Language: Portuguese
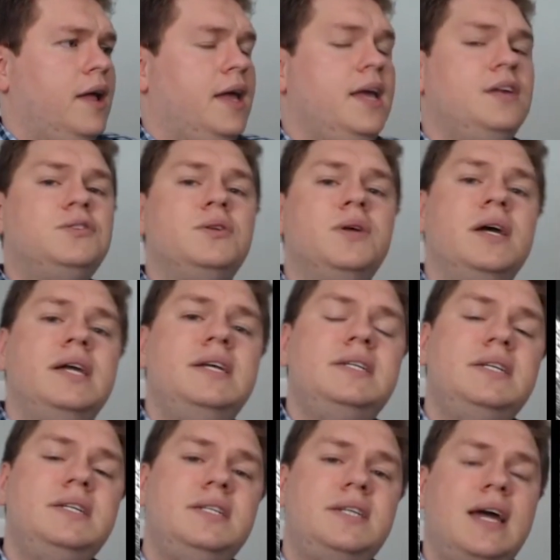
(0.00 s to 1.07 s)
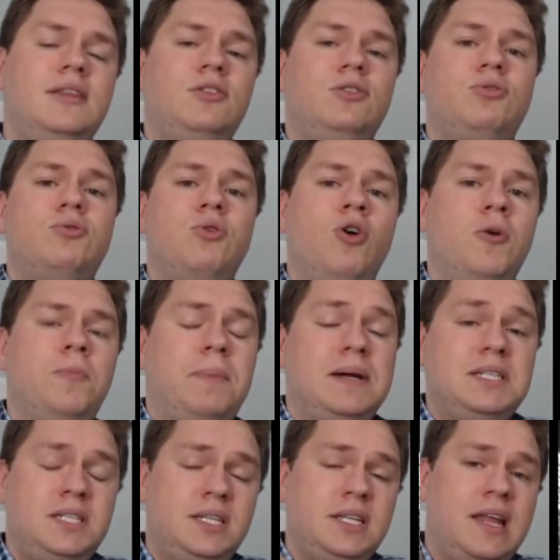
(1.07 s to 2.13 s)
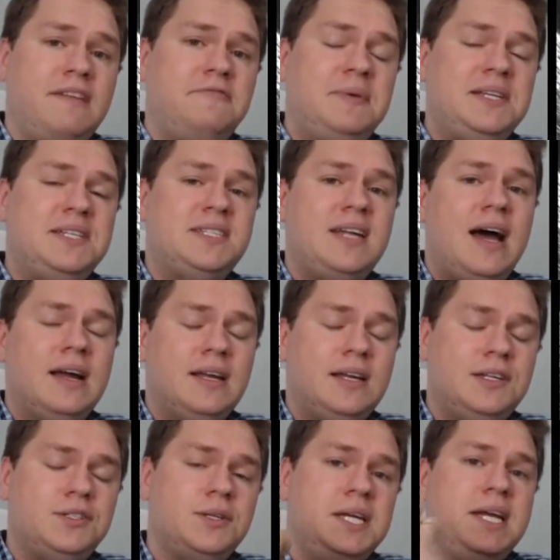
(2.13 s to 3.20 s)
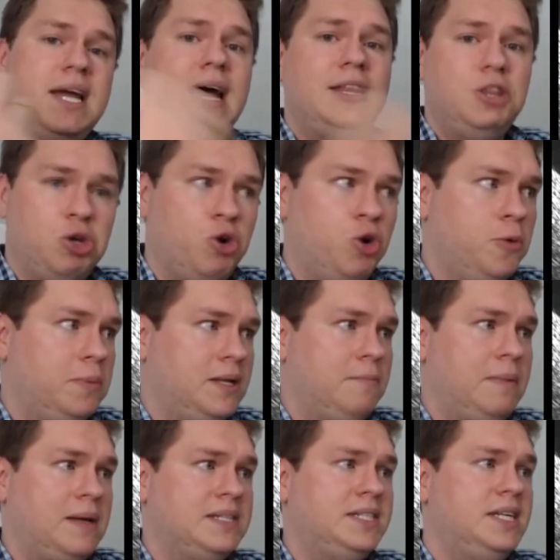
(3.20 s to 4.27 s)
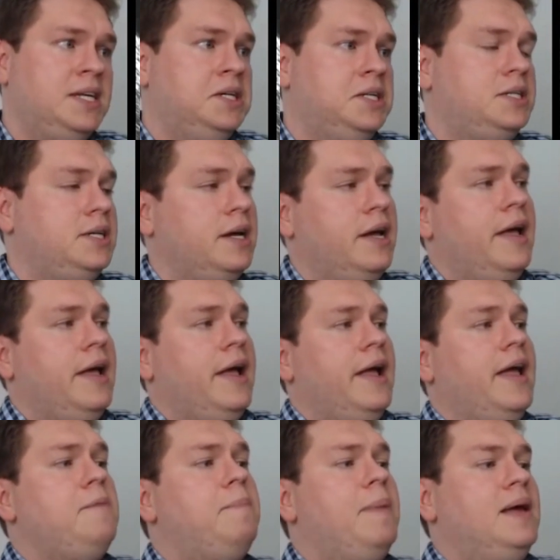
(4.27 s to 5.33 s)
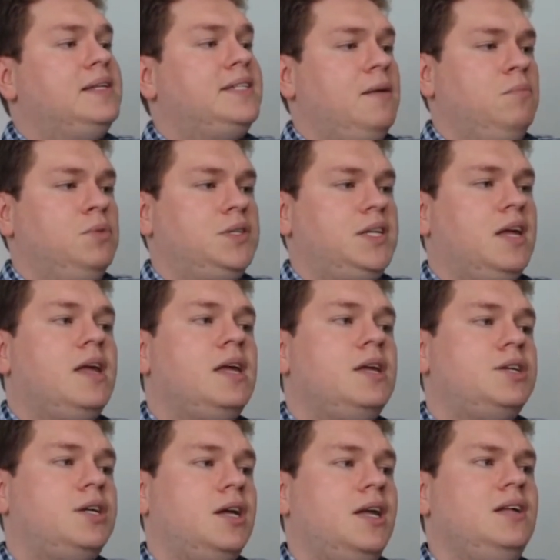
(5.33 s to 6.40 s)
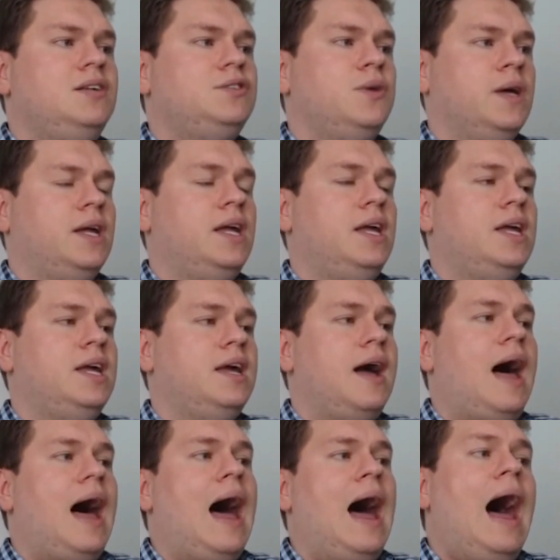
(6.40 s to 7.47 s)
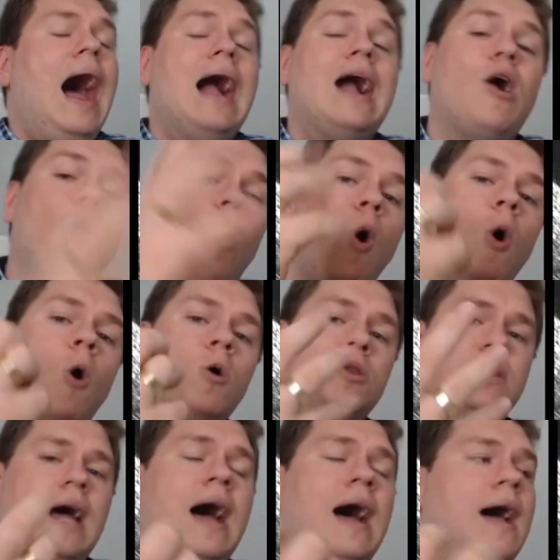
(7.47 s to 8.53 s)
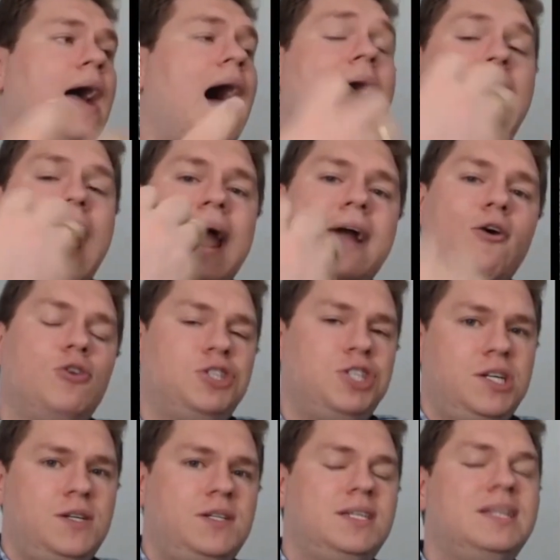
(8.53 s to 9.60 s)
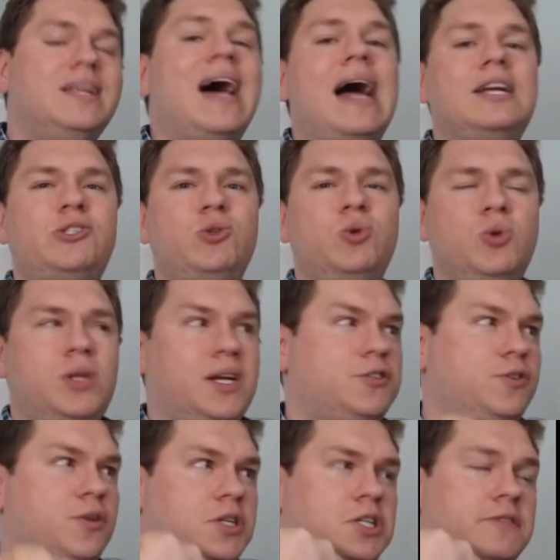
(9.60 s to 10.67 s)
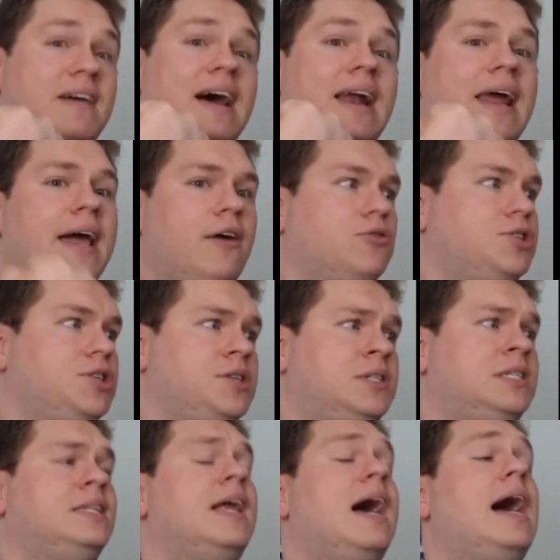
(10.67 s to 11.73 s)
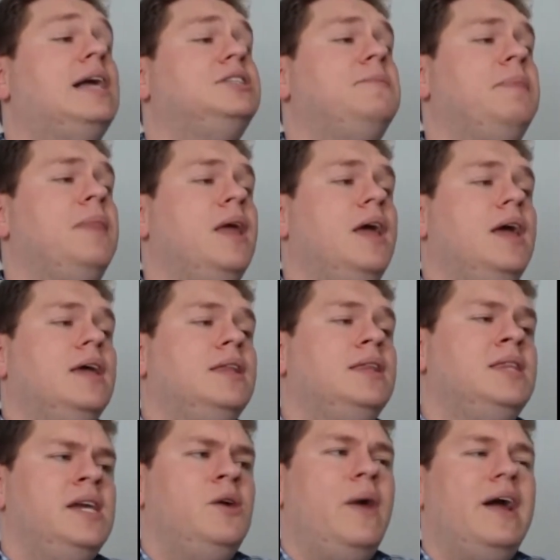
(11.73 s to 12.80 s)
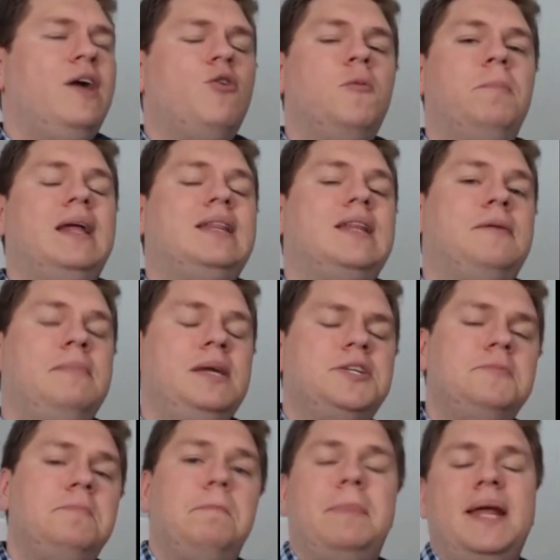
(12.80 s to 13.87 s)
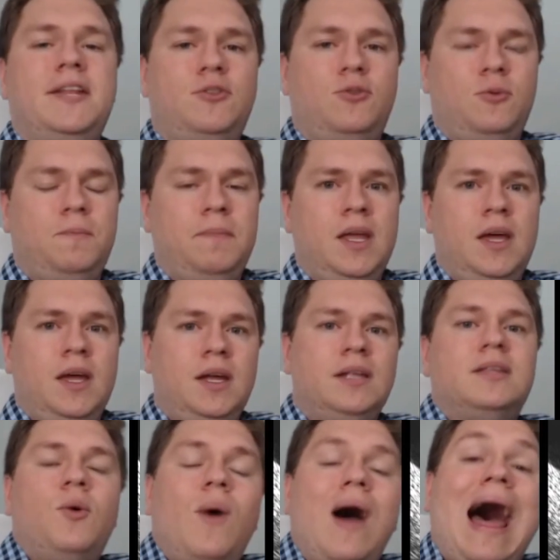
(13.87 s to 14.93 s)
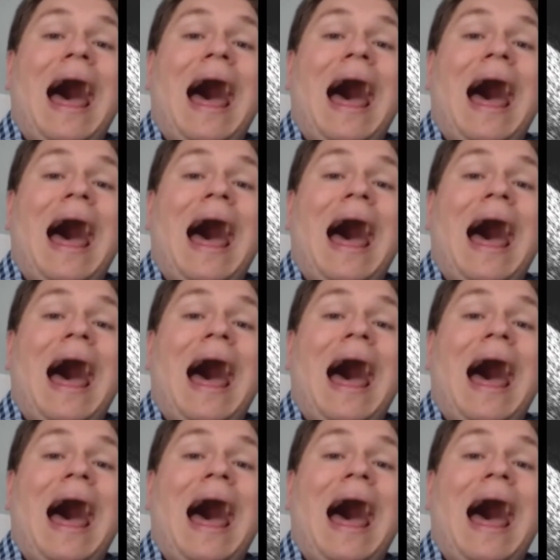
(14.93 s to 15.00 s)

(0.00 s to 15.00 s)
Isso aí, gente, é trompa. A gente deve pensar que isso aí é a trompa da paciente. E perceba o seguinte, isso aqui, a, a cor, tá? A ecogenicidade, no gente fala ecogenicidade, não é completamente preto. Então